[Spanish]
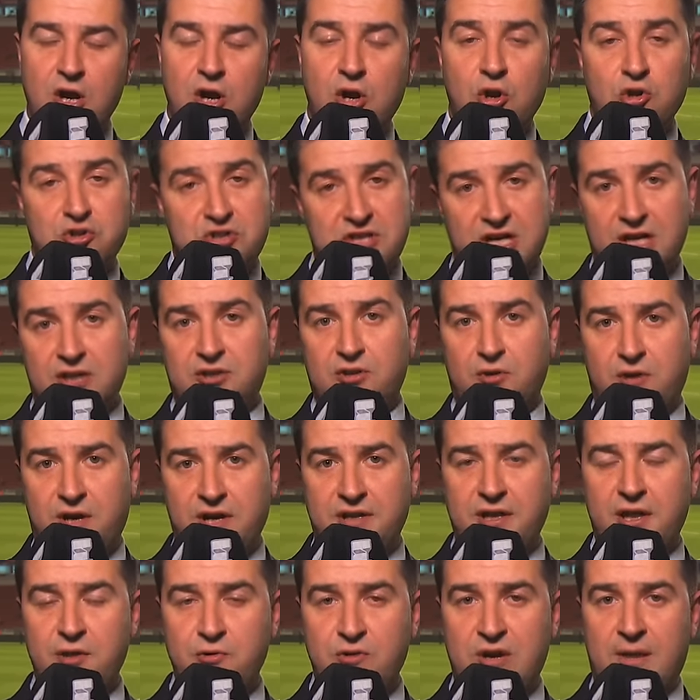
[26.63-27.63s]
Lo cierto es
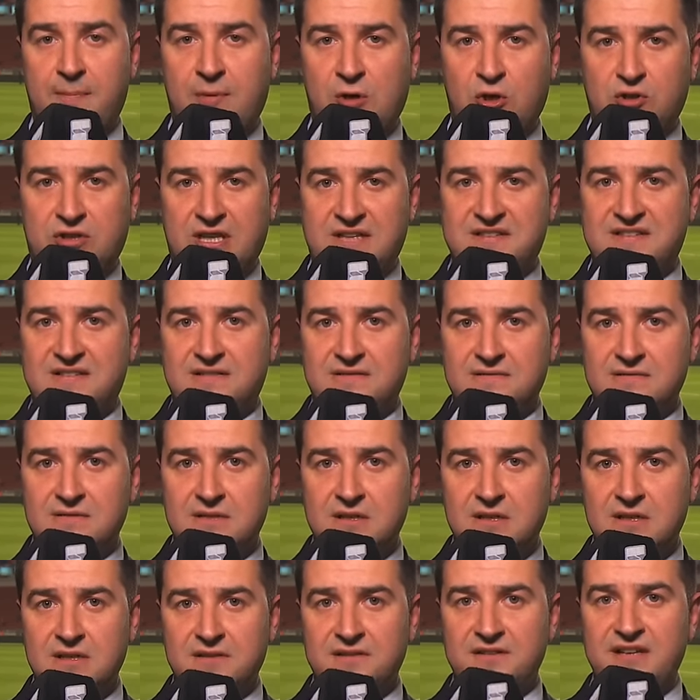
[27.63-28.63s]
que desde una pelota
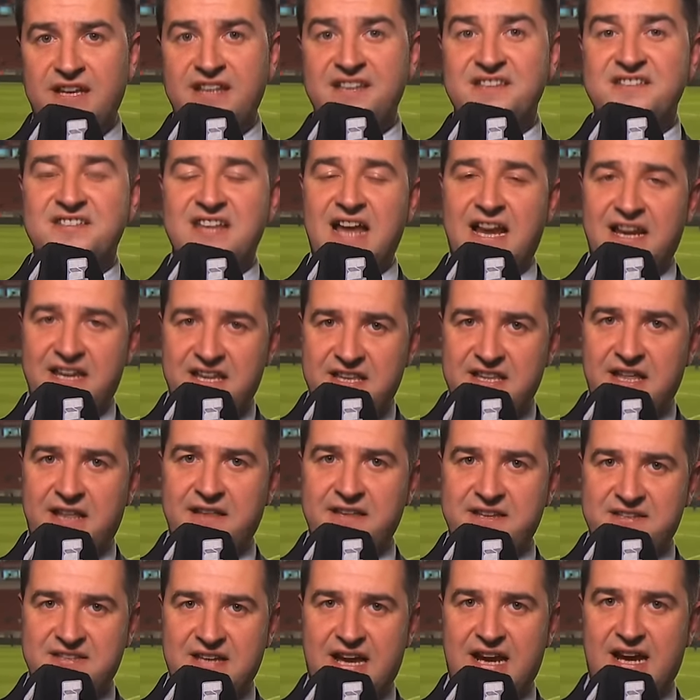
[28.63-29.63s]
en salida
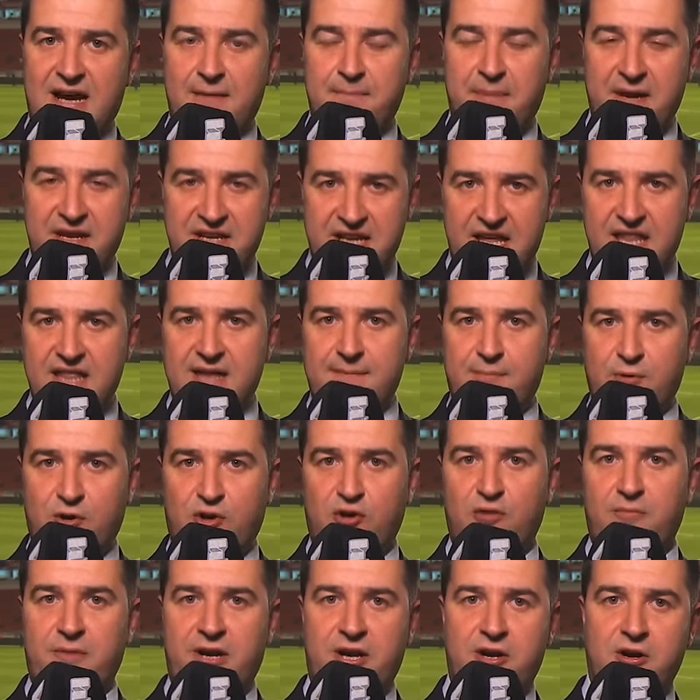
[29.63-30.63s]
de Saja, peinada por
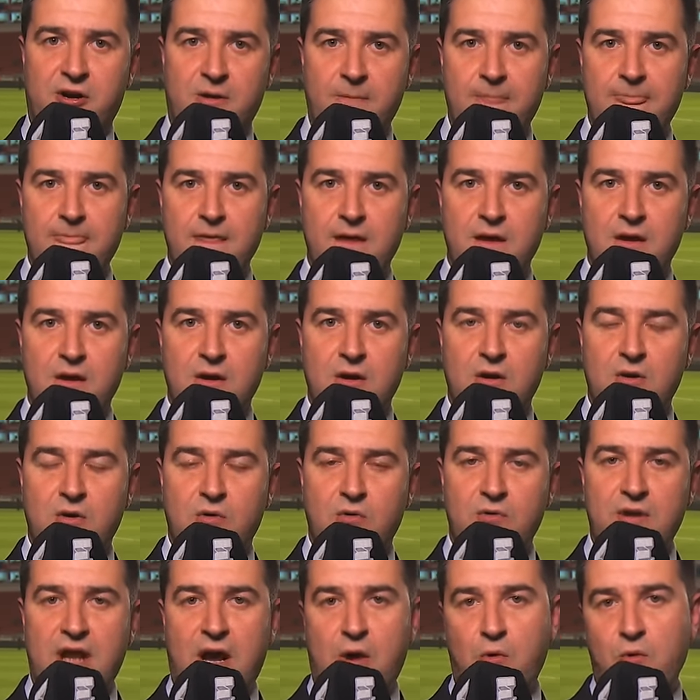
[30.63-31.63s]
Romero,
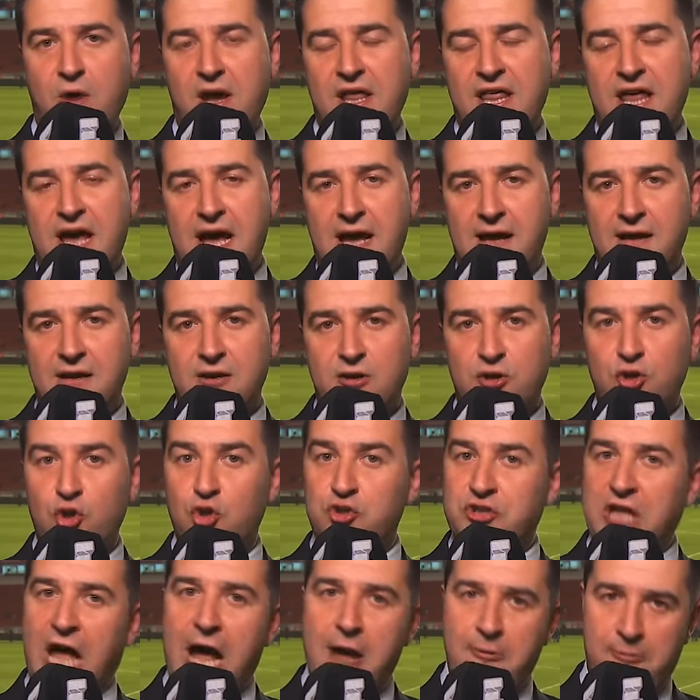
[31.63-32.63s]
una jugada
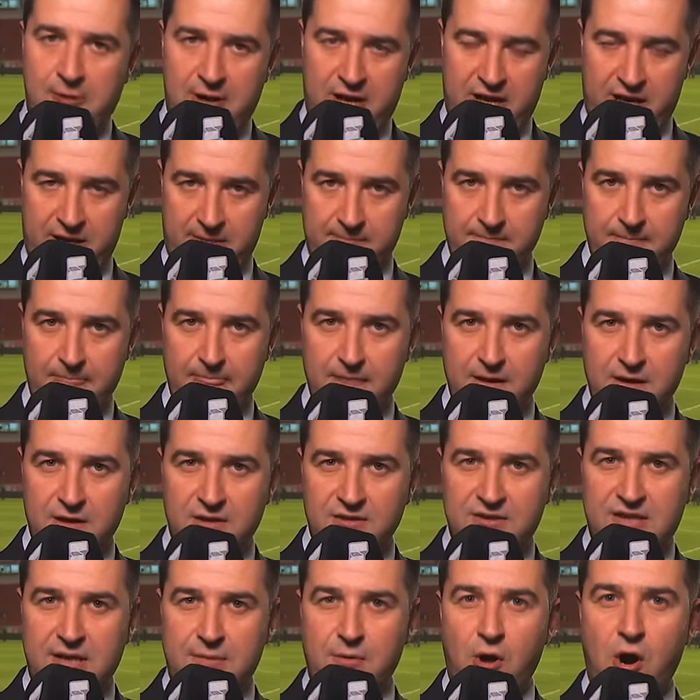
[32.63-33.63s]
notable
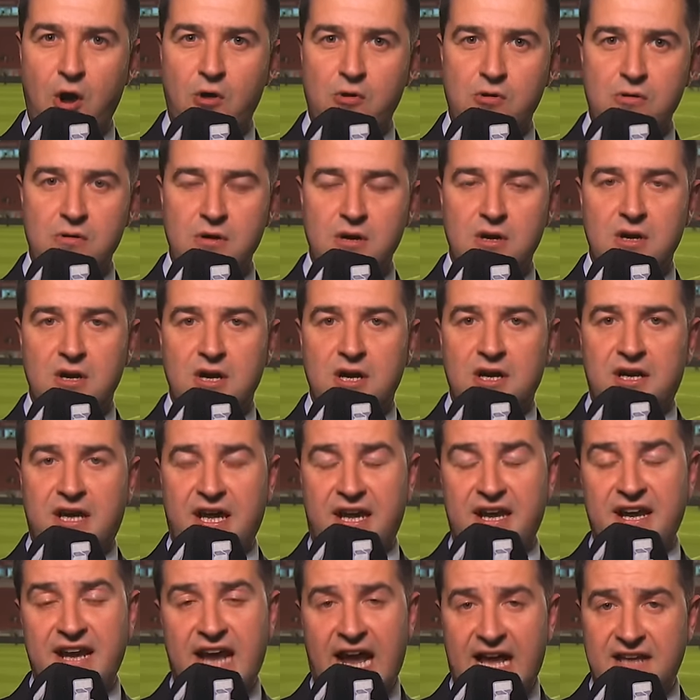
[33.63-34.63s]
de Bow
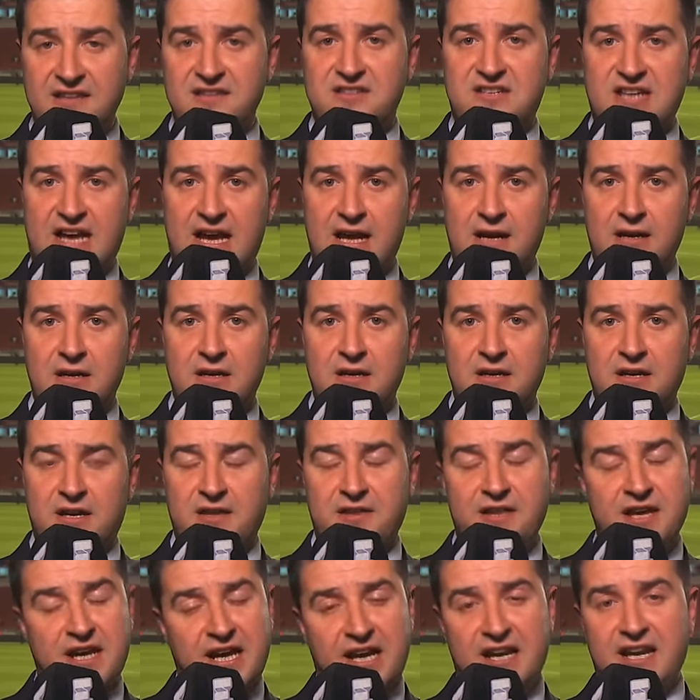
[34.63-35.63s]
que engancha, que
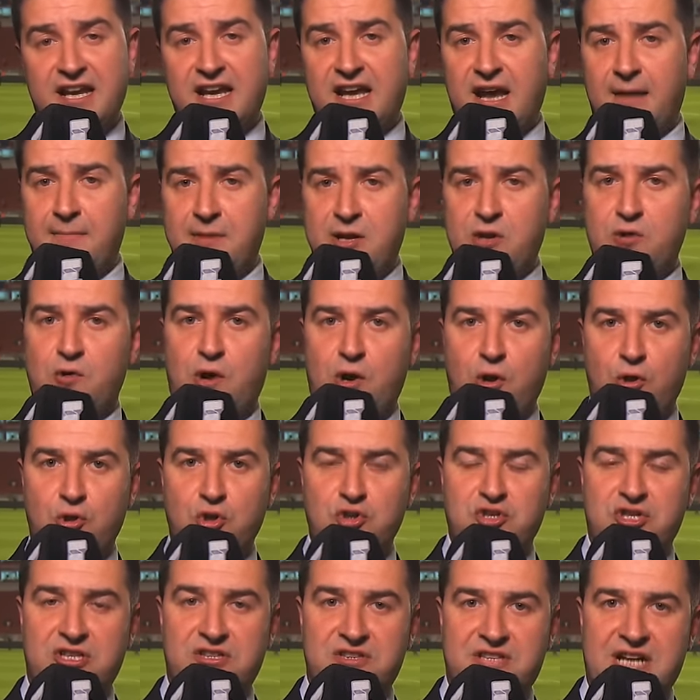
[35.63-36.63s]
deja en el camino a los
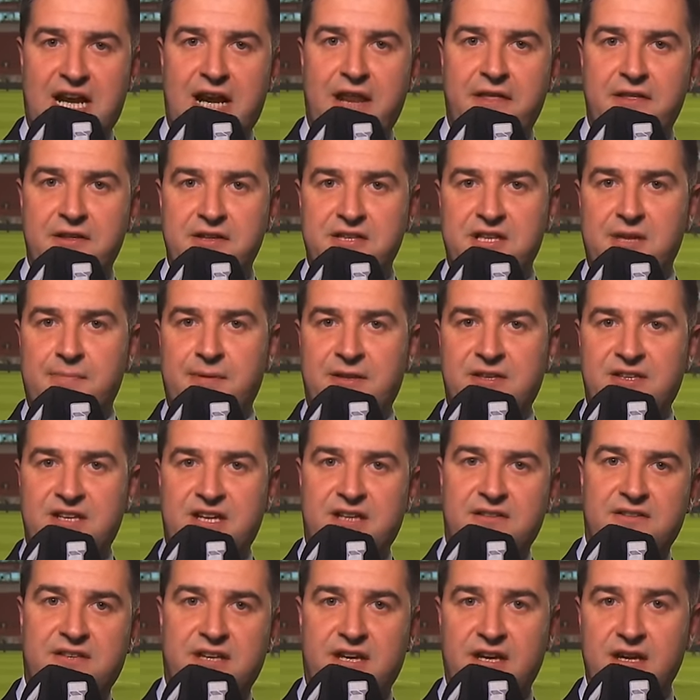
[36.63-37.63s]
dos centrales de
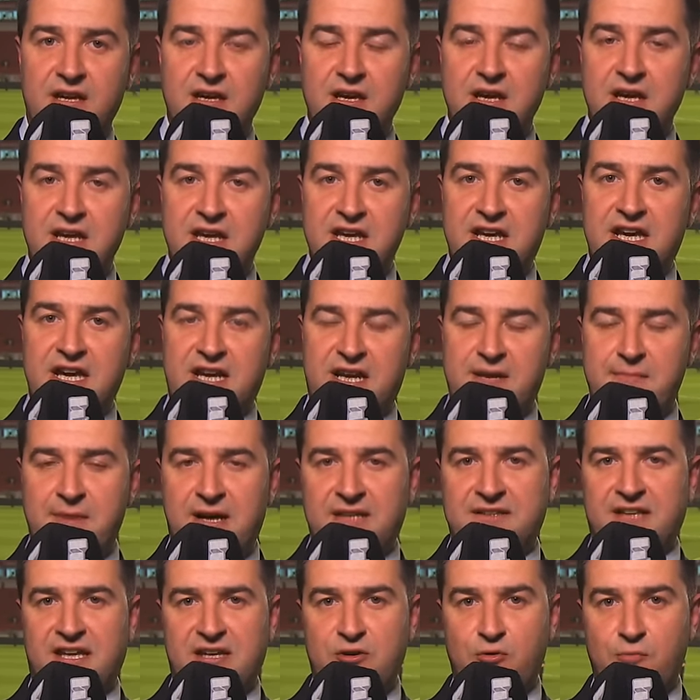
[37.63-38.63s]
Independiente y que
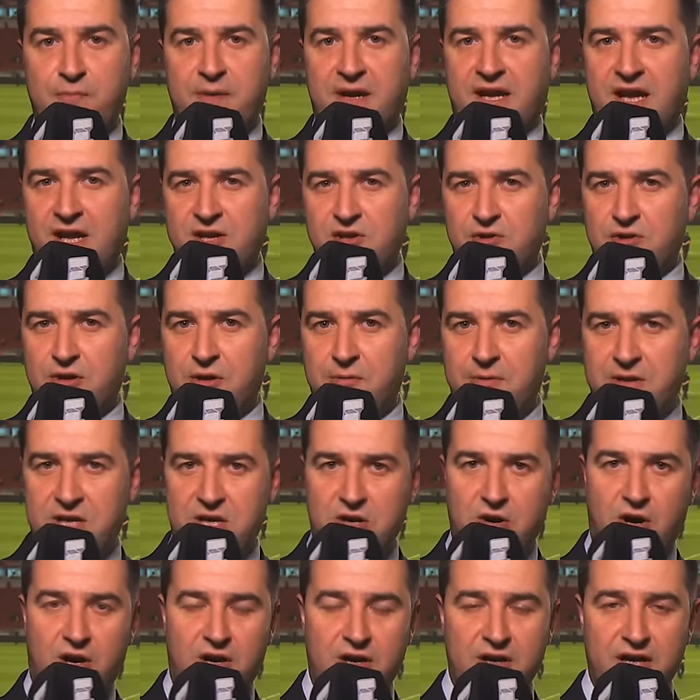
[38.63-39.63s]
remata y un pequeño
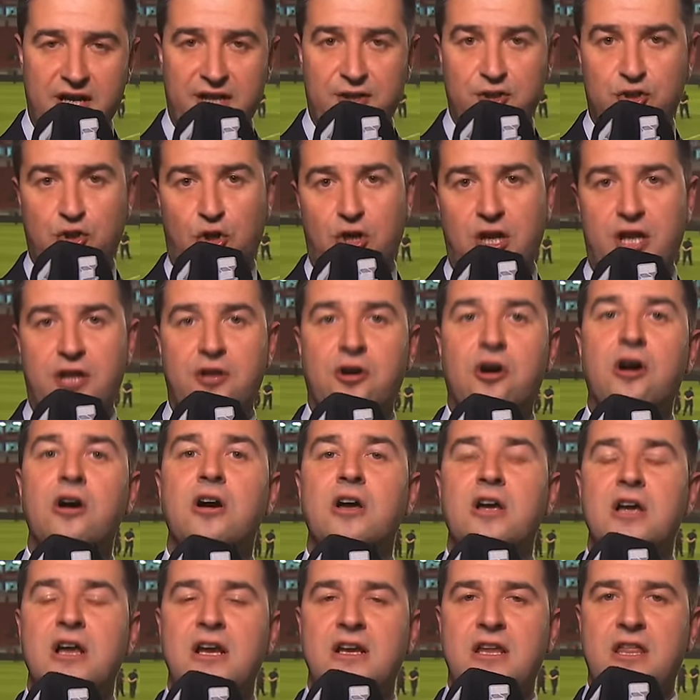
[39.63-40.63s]
desvío en Toledo
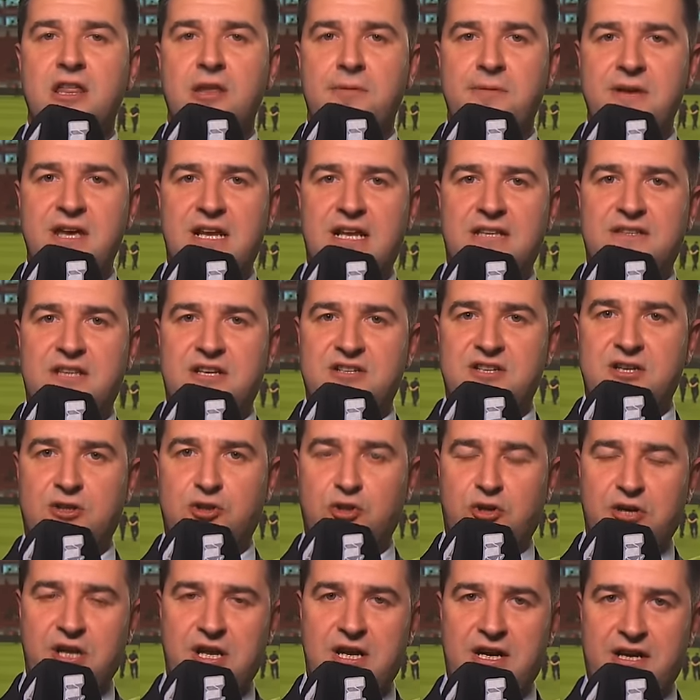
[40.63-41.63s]
le desvía la
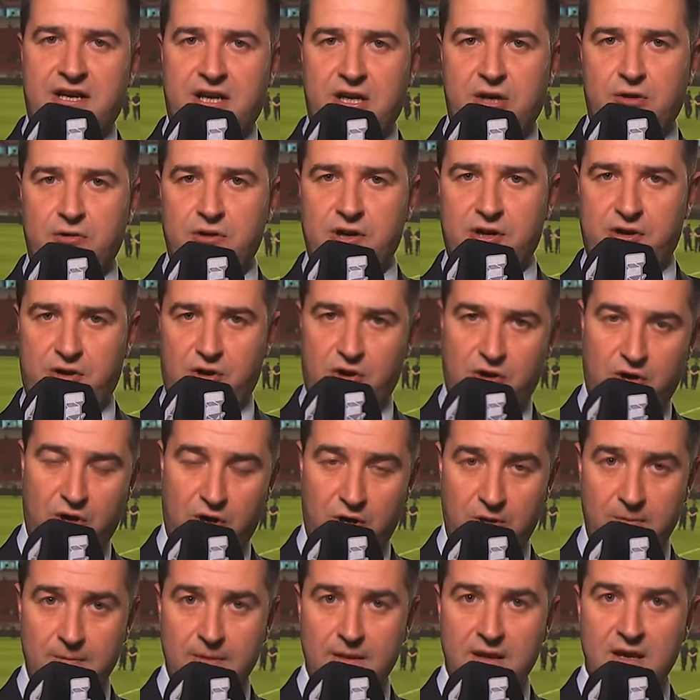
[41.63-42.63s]
trayectoria al arquero del
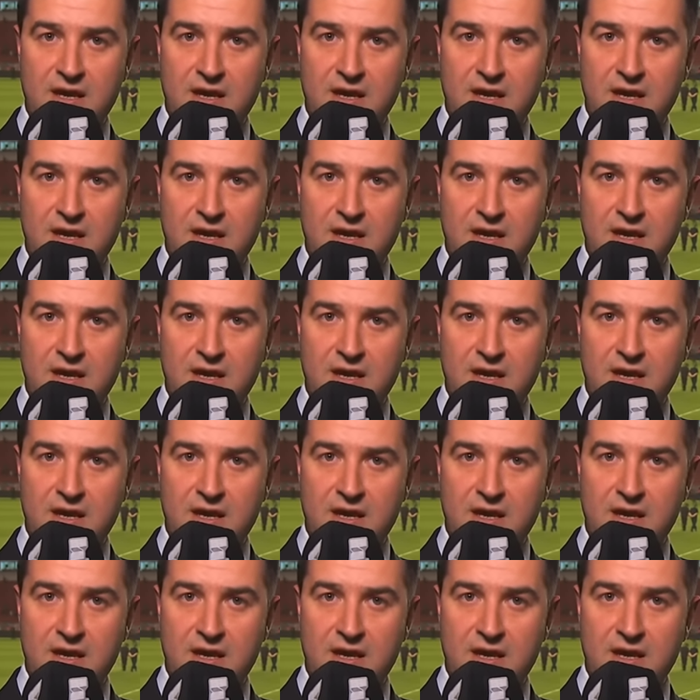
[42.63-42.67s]
Rojo.